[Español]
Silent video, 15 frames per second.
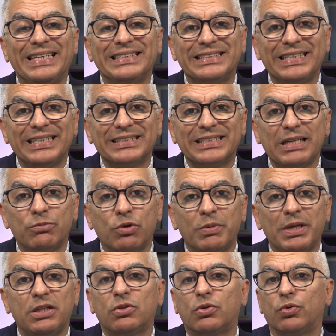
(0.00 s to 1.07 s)
Este es el
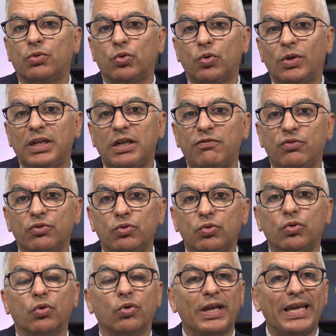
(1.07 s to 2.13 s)
momento, no en el
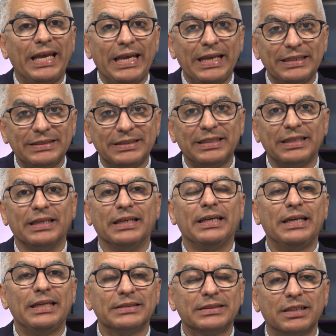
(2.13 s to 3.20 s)
futuro. Este
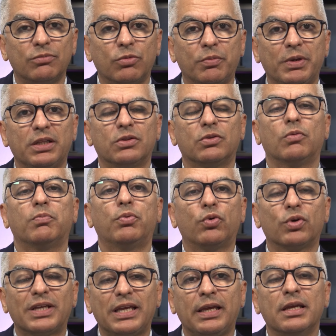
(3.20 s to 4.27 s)
es el momento.
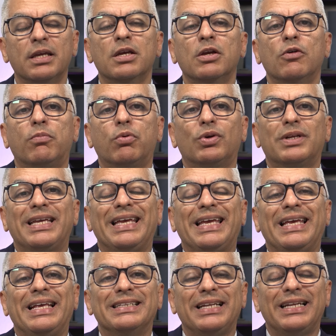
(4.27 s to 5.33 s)
¿Por qué?
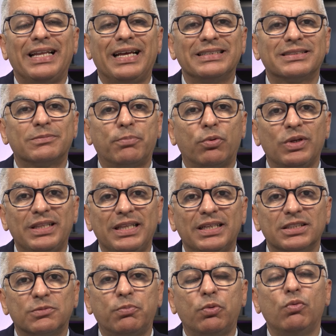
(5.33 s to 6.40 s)
Porque eh, las
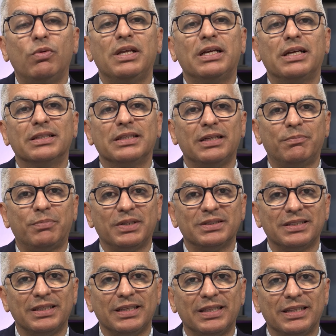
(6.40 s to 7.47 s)
políticas públicas del
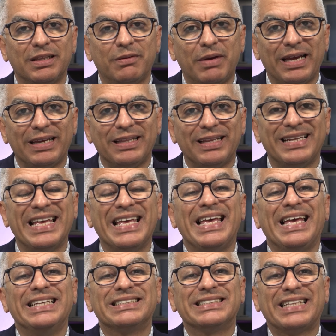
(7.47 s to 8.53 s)
presidente Biden
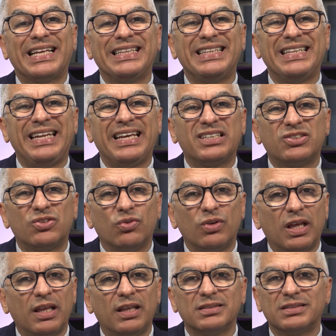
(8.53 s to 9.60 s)
están
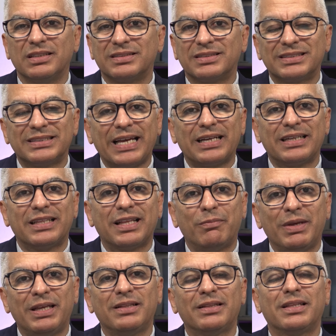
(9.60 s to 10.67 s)
direccionadas
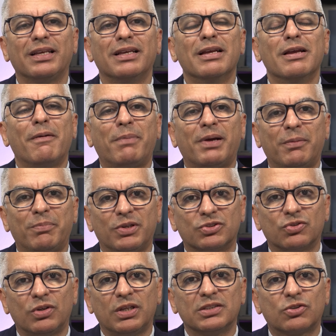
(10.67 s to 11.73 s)
exactamente para
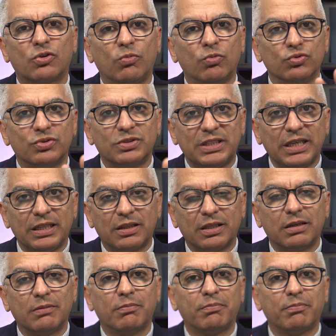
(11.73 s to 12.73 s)
personas como usted,